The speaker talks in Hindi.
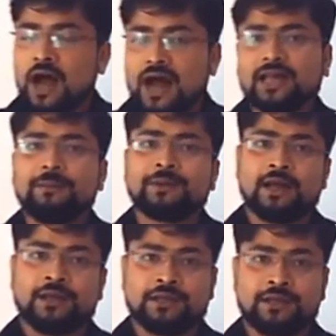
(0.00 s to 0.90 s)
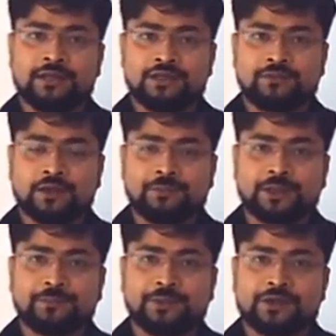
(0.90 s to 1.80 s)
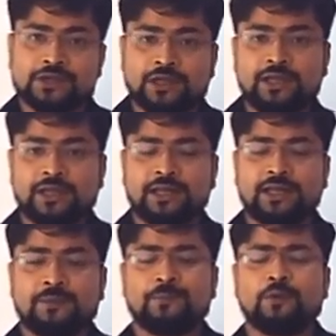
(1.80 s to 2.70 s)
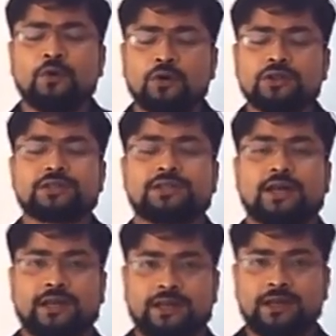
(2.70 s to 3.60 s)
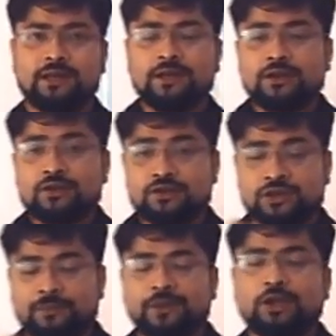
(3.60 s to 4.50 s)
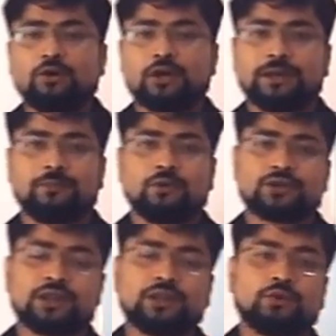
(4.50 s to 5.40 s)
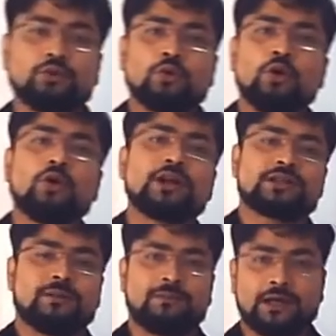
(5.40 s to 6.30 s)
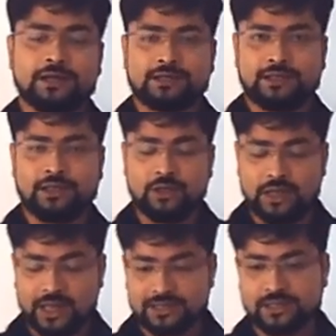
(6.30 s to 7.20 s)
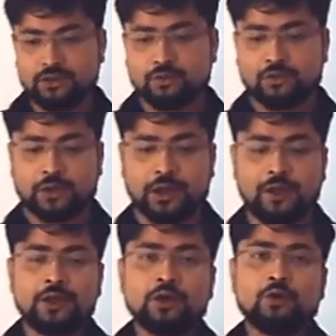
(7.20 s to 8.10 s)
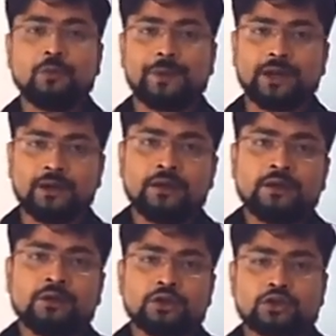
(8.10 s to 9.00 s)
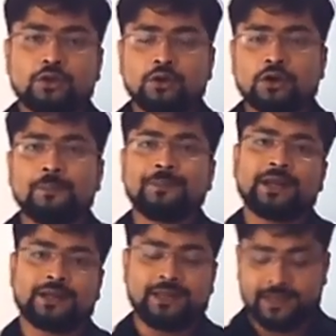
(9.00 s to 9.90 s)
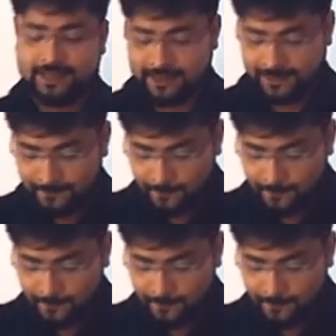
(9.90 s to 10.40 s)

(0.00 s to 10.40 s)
आगे बढ़ाने के लिए जीवन पथ पर चलने के लिए बहुत सारे झमेलों के बहुत सारे दुखों का सामना करते हैं ऐसे दुख के ऊपर इसको कंपेयर किया गया है